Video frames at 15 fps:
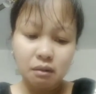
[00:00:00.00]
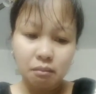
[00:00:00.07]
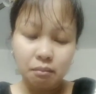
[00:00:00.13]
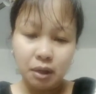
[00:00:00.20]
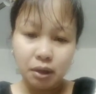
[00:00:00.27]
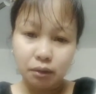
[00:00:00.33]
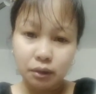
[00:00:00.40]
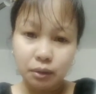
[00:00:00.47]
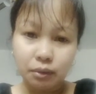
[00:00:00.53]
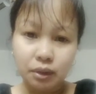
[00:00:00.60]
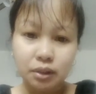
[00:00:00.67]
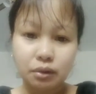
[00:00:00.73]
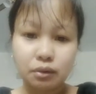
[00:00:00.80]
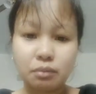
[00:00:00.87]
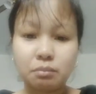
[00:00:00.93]
Meron daw
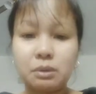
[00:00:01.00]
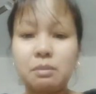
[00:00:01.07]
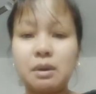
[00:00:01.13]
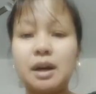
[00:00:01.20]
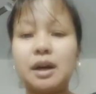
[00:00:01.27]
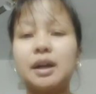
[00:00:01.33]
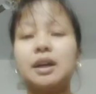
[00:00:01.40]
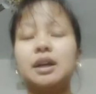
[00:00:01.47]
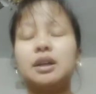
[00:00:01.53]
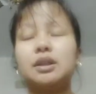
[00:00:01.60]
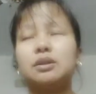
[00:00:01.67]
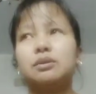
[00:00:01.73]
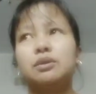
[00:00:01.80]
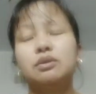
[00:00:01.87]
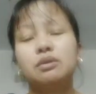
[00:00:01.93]
reason yung babae.
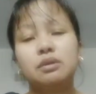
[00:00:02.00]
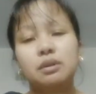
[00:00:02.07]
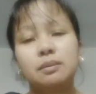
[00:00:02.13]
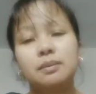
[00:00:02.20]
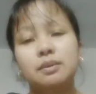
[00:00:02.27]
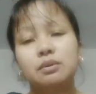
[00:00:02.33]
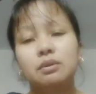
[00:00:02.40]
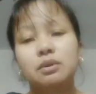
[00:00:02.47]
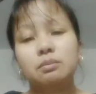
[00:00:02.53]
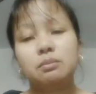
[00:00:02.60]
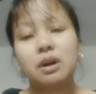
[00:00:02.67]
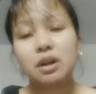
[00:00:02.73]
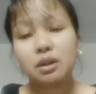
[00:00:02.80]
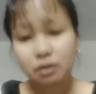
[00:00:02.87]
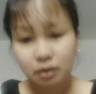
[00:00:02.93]
So, yun. Sabi ko, yun,
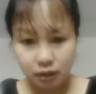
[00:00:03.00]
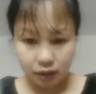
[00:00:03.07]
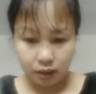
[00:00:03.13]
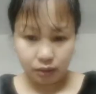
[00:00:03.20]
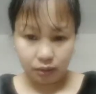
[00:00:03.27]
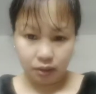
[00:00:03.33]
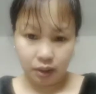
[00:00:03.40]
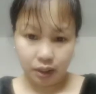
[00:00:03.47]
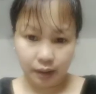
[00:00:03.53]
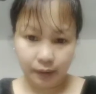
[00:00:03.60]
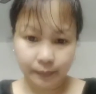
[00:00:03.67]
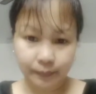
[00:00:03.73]
baka yun ang reason niya.